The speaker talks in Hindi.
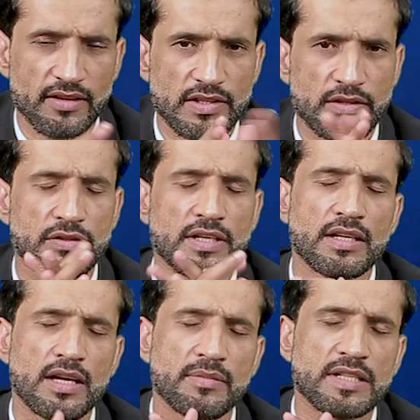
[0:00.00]
के तवसत से
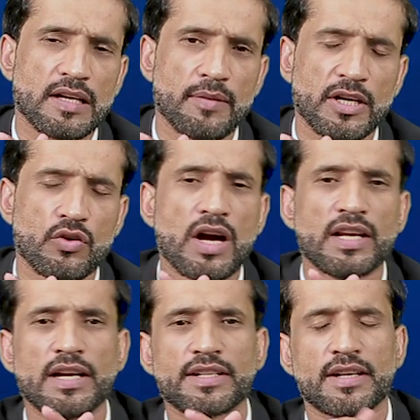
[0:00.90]
हम इस खबर को
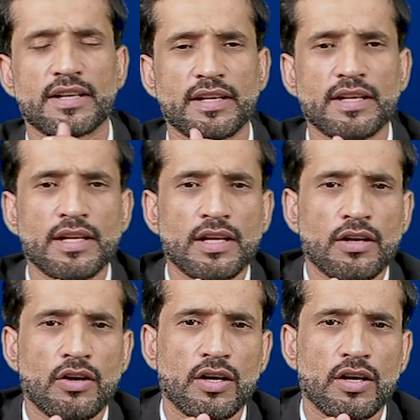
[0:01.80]
हाईलाइट कर रहे हैं